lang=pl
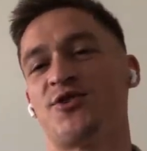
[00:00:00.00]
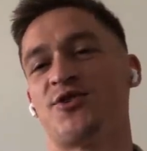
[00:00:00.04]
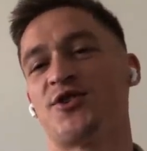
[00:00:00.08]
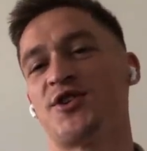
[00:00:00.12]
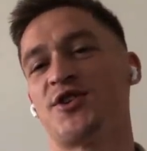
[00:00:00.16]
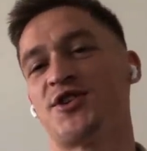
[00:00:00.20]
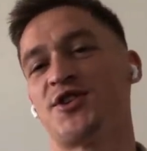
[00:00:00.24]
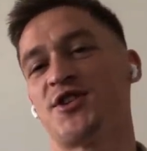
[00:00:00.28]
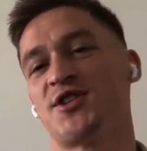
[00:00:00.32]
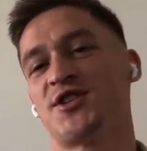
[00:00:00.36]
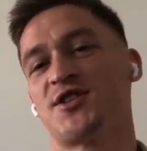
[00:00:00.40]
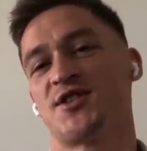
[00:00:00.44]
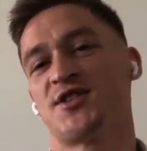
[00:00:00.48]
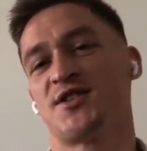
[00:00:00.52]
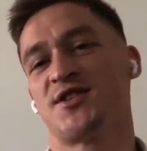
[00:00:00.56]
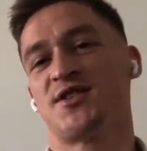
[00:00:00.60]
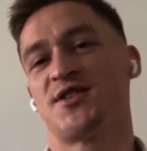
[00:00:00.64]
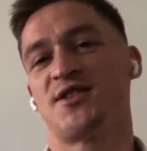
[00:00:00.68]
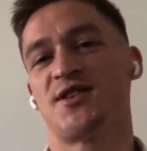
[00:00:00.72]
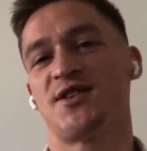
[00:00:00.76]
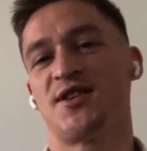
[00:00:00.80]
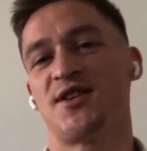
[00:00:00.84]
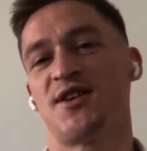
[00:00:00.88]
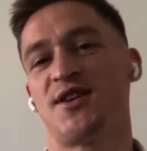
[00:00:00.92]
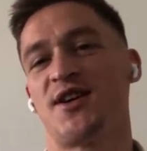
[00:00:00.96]
to też
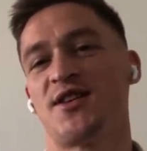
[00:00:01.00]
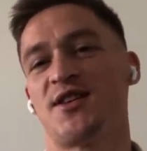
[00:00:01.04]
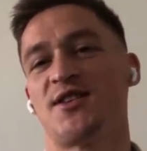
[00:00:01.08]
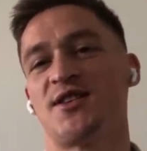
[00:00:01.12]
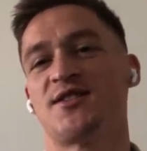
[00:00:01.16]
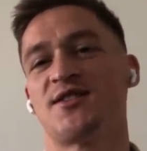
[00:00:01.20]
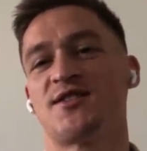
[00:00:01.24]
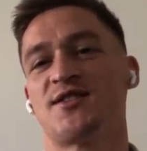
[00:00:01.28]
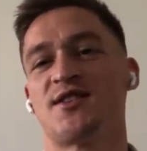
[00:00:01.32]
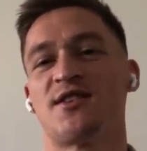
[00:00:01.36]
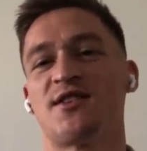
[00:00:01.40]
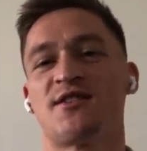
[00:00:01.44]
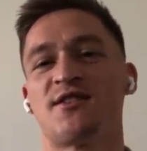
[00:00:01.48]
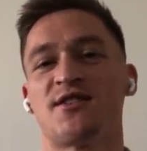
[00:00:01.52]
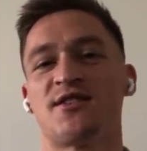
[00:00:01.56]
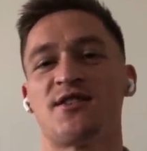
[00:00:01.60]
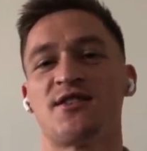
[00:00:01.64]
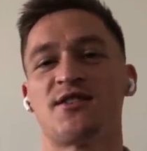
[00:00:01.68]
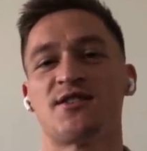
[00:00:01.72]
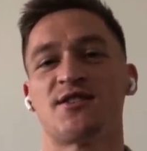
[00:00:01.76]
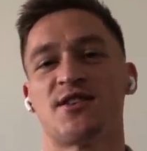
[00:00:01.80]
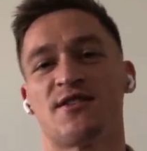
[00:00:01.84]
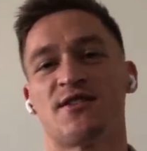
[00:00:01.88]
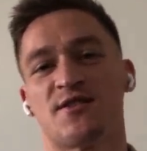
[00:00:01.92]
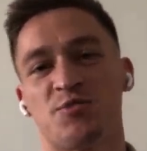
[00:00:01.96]
jest jeden z tych,
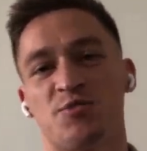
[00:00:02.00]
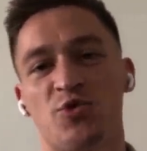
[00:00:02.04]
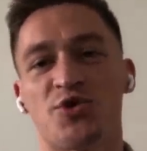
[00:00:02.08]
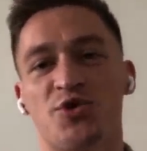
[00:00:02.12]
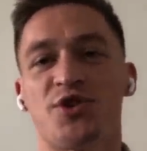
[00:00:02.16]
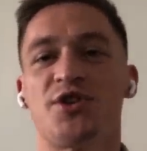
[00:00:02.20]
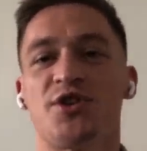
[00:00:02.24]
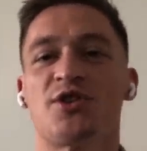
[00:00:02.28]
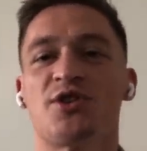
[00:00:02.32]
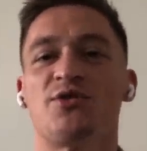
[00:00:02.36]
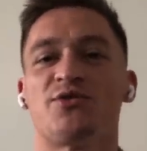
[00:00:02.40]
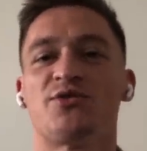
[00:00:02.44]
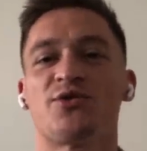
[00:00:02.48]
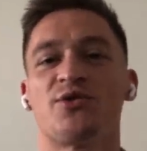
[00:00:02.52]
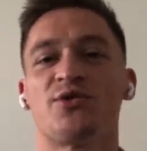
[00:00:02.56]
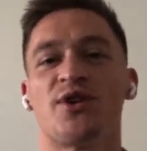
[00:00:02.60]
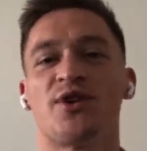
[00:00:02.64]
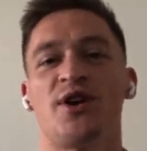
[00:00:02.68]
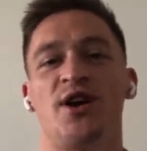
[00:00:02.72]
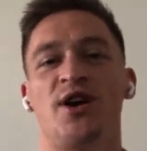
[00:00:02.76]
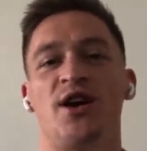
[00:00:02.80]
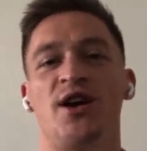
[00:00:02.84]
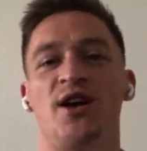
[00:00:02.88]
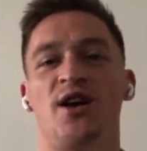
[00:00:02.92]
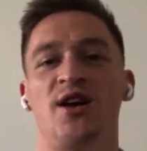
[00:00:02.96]
z tych współczynników,
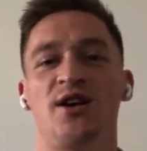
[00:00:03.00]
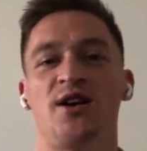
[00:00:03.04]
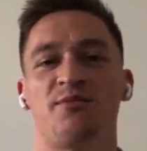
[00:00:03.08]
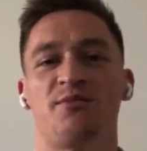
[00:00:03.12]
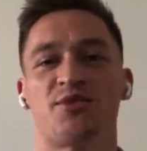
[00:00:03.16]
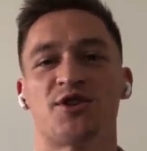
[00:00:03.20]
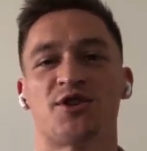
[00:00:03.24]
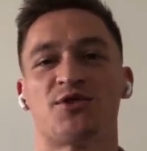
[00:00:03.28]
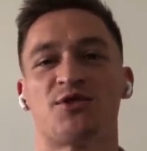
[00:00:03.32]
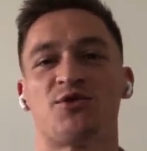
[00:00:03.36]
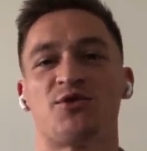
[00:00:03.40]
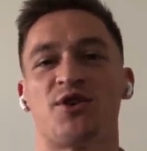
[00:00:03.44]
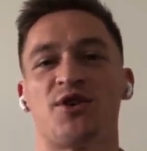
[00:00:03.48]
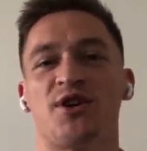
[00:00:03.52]
który, przez